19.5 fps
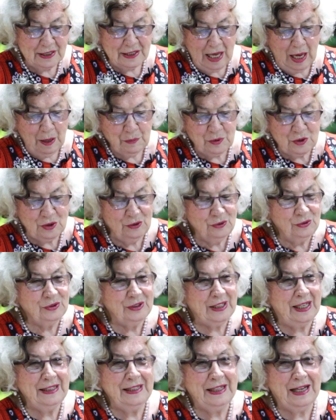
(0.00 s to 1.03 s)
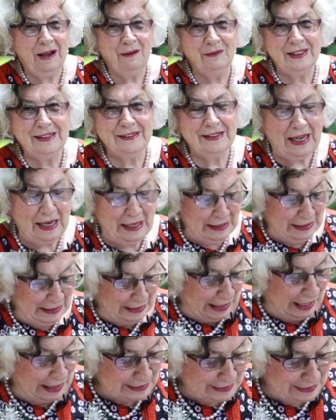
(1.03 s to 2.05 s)
ist absolut eine Gabe des
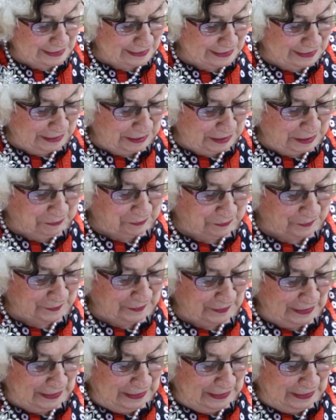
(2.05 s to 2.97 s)
Heiligen Geistes, ihr Lieben.